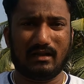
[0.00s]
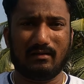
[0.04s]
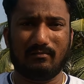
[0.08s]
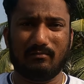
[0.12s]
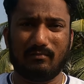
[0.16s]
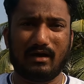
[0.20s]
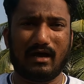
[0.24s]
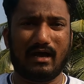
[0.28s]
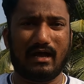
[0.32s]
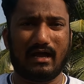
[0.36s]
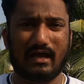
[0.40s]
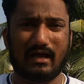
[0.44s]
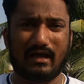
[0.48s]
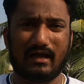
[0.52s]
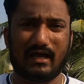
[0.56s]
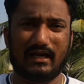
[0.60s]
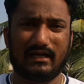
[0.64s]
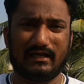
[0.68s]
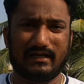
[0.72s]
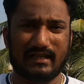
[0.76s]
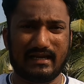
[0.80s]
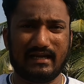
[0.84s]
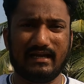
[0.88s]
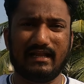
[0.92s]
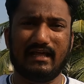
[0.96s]
நம்ம
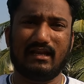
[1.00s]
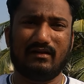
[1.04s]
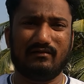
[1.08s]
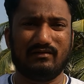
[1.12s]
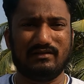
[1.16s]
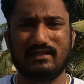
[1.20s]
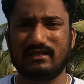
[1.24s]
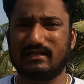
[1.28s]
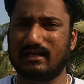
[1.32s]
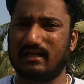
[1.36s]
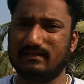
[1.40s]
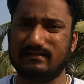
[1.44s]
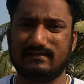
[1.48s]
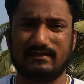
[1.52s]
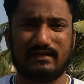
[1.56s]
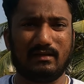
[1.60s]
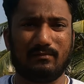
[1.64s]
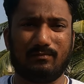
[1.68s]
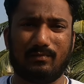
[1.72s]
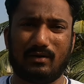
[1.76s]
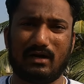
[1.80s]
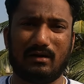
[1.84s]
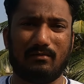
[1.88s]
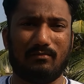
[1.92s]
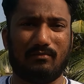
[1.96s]
டென் ஆர் வந்து
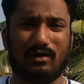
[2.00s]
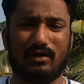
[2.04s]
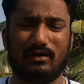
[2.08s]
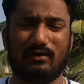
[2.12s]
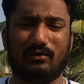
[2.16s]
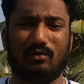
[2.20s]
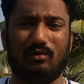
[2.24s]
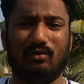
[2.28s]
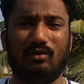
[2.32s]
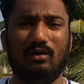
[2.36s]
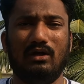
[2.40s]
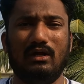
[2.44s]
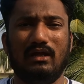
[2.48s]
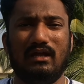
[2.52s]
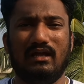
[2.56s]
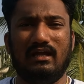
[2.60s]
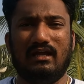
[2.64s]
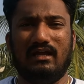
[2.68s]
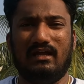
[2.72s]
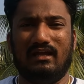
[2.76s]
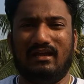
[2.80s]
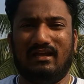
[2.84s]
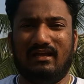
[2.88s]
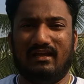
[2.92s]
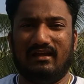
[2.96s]
கன்சிடர் பண்ண மாட்டோம்
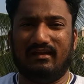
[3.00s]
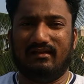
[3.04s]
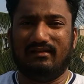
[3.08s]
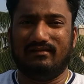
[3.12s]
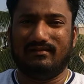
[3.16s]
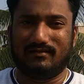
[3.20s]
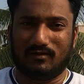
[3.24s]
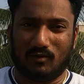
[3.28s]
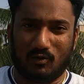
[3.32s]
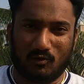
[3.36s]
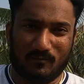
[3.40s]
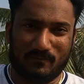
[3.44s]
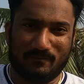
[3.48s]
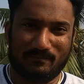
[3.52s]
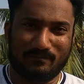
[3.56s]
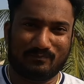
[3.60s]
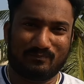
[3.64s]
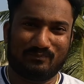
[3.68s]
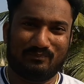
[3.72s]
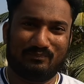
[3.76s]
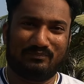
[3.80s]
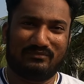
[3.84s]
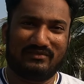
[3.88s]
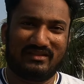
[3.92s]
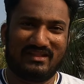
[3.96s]
ஸோ
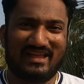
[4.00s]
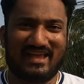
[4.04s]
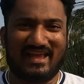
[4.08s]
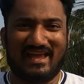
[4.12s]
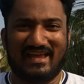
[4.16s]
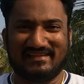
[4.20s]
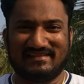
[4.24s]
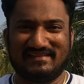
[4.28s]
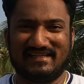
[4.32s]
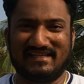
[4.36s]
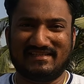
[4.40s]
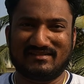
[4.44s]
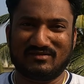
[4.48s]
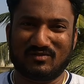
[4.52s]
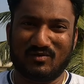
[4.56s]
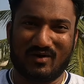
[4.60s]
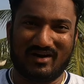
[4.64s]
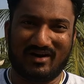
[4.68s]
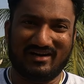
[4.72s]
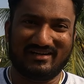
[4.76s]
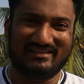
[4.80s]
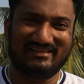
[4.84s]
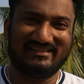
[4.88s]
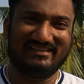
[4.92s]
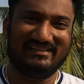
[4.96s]
எஸ்ஆர்
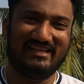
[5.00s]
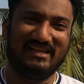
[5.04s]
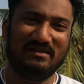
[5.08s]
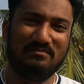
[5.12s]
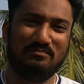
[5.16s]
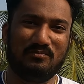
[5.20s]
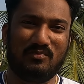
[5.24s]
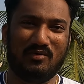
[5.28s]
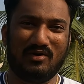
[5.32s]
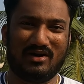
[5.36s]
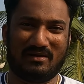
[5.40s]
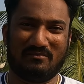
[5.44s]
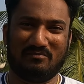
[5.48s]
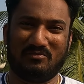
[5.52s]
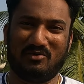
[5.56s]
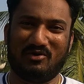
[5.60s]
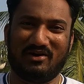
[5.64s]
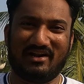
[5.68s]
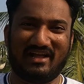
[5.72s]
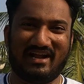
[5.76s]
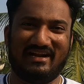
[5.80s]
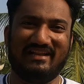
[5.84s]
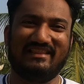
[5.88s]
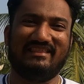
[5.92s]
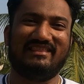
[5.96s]
ஸ்குவாட் இப்போ
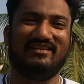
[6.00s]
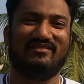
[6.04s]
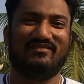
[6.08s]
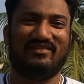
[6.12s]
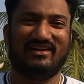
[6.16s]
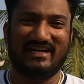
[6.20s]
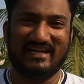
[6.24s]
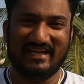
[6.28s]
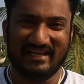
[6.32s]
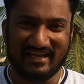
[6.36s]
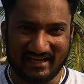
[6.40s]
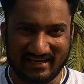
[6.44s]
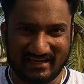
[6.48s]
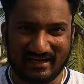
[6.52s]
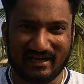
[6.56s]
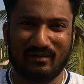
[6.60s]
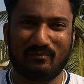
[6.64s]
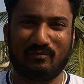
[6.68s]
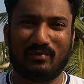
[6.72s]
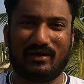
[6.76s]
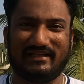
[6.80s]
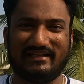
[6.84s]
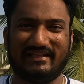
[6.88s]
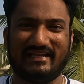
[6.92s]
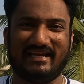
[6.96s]
நம்மளோட அடுத்த வண்டி என்னன்னு
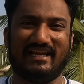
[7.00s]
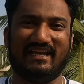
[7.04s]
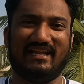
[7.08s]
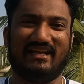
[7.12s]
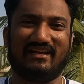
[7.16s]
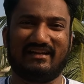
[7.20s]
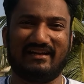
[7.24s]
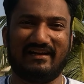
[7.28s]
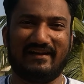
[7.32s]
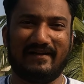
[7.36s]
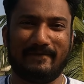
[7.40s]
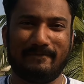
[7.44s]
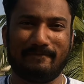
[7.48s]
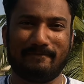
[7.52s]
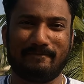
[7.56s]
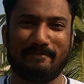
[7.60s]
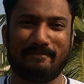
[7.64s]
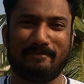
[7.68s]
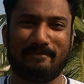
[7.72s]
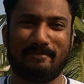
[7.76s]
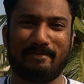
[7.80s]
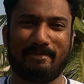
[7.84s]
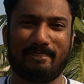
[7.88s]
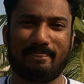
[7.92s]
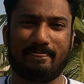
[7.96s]
பார்த்தீங்கன்னாக்கா
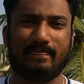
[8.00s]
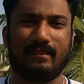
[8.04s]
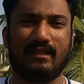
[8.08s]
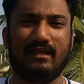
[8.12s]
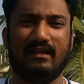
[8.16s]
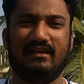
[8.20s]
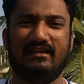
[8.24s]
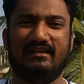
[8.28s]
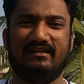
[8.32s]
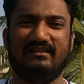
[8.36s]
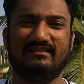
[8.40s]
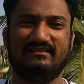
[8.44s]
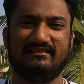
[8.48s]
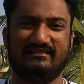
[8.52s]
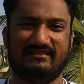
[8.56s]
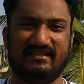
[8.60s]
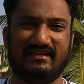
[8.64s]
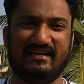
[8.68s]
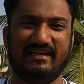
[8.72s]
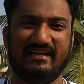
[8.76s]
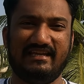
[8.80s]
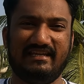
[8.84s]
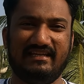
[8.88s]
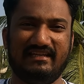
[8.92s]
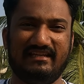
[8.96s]

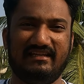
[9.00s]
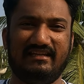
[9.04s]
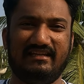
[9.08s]
த்ரீ